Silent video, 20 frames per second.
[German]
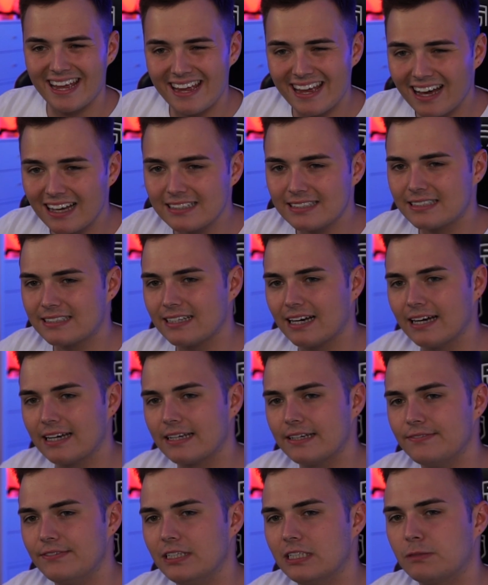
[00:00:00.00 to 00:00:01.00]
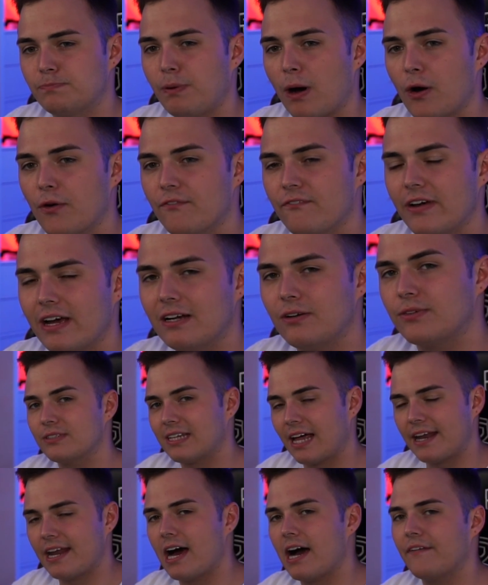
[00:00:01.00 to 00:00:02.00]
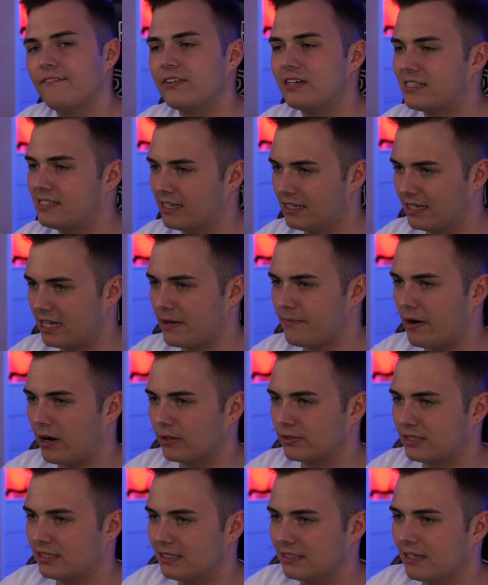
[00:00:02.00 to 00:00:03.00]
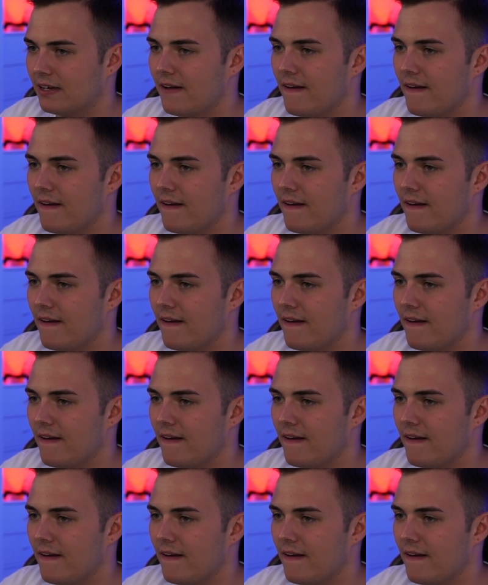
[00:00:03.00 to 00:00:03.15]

erst zeigen, wie ich es bauen werde und danach, wie es in-game aussieht.